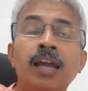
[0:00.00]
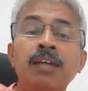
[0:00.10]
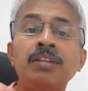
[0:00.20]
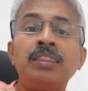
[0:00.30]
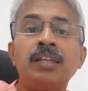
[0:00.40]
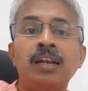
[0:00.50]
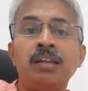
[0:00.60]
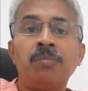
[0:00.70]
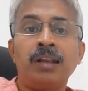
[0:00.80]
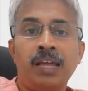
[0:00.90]
எழுபத்தி
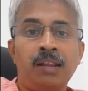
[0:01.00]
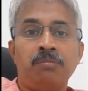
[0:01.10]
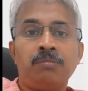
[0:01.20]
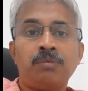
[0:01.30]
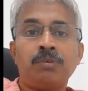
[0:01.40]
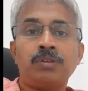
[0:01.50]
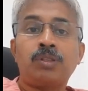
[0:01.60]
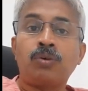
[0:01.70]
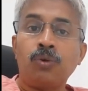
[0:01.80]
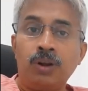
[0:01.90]
ரெண்டு மணி
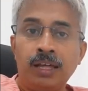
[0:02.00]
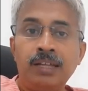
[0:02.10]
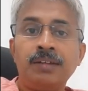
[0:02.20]
நேரத்துக்குள்ள